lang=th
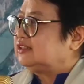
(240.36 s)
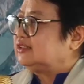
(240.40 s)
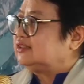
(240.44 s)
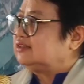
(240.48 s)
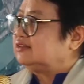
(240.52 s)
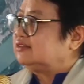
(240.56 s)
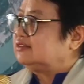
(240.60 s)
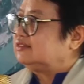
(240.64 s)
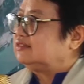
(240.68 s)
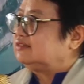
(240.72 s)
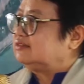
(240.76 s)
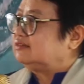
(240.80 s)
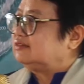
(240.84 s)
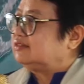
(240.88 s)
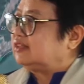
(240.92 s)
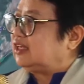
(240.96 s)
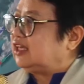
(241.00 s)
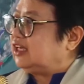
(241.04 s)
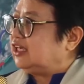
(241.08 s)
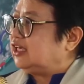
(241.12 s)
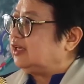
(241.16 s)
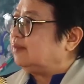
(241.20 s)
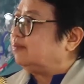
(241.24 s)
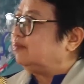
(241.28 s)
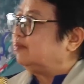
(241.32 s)
วบ้าน
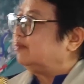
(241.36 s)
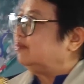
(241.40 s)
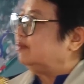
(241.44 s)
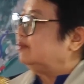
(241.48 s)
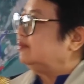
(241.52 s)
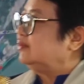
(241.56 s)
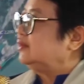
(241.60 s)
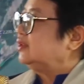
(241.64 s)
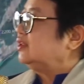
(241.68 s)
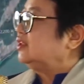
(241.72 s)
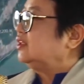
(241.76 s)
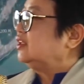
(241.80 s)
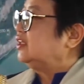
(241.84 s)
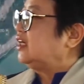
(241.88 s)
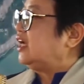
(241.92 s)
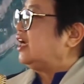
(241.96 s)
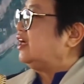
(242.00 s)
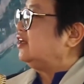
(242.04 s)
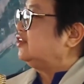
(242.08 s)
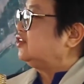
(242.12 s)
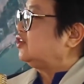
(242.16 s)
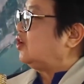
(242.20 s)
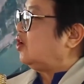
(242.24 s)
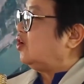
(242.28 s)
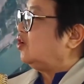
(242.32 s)
กระบวนการวิ
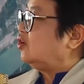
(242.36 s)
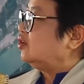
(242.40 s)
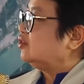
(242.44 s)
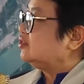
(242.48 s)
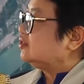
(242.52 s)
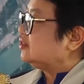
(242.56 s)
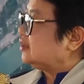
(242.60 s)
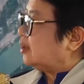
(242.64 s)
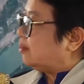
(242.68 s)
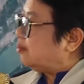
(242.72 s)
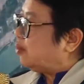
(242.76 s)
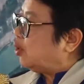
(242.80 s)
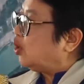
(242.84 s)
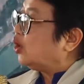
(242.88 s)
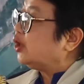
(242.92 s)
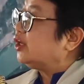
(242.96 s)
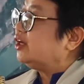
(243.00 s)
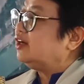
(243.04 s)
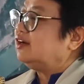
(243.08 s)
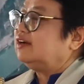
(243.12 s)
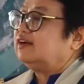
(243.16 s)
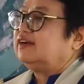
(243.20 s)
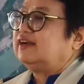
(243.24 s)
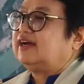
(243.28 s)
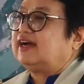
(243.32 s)
จัยทำให้
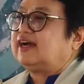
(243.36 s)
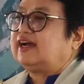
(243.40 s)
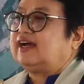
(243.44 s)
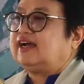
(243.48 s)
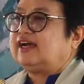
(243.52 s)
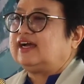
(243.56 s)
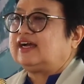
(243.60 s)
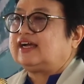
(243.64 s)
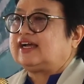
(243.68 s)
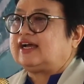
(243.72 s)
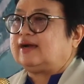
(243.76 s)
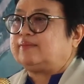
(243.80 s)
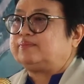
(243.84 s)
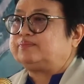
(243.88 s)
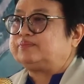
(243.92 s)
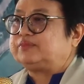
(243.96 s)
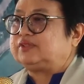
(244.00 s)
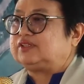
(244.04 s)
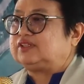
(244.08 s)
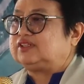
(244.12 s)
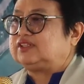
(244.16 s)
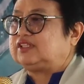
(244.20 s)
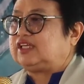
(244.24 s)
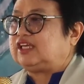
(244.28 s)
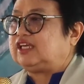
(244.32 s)
ผู้เกี่ยวข้องทุก
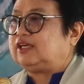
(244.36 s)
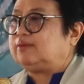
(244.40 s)
ฝ่าย